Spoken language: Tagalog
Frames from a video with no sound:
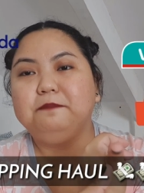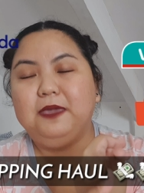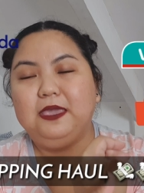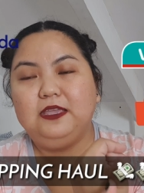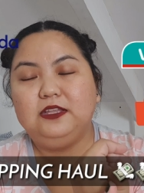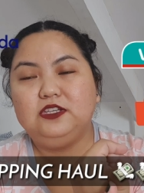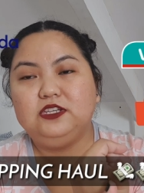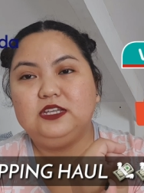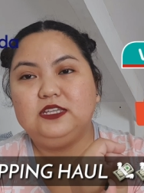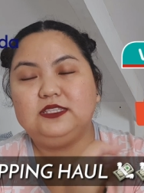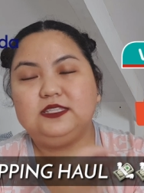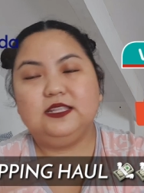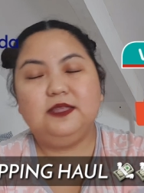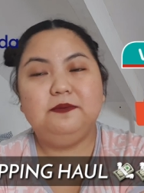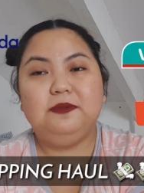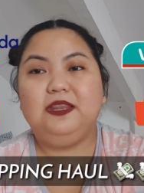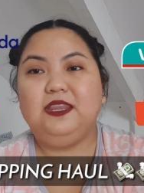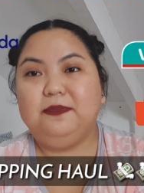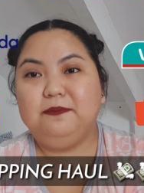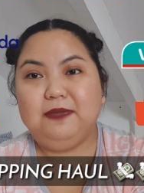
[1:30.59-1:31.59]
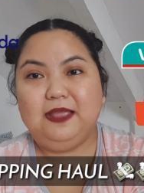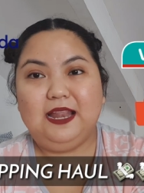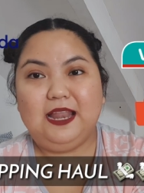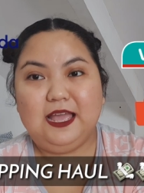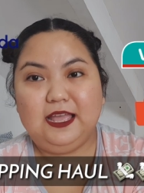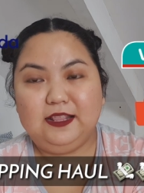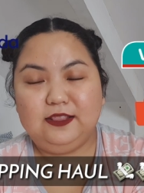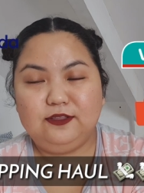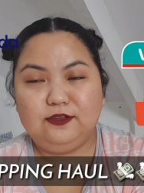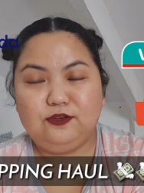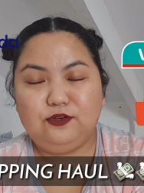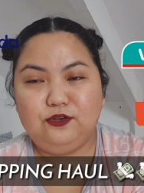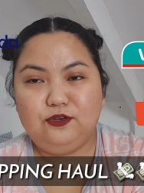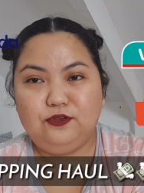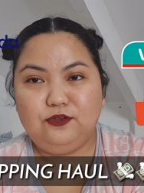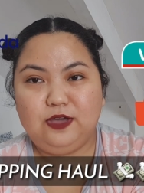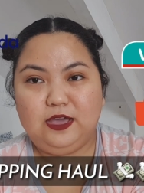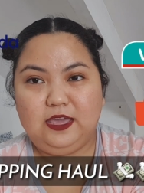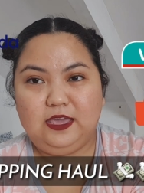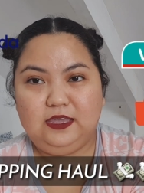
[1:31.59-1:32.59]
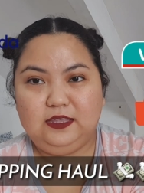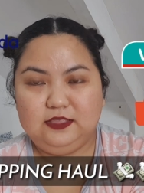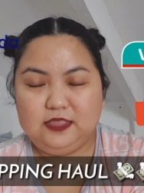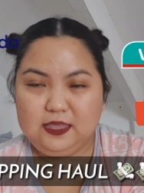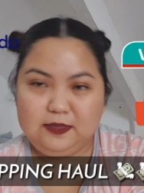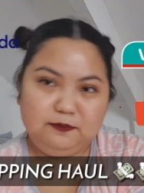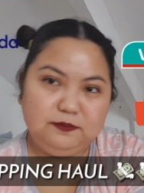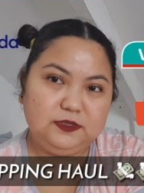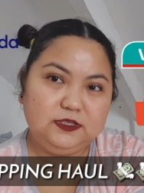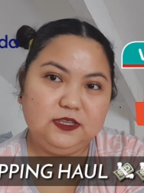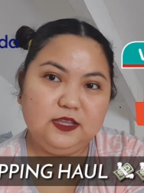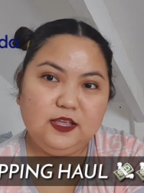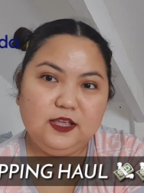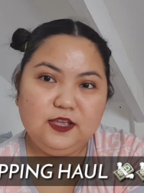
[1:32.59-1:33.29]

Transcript: pages na binibilhan ko nung items.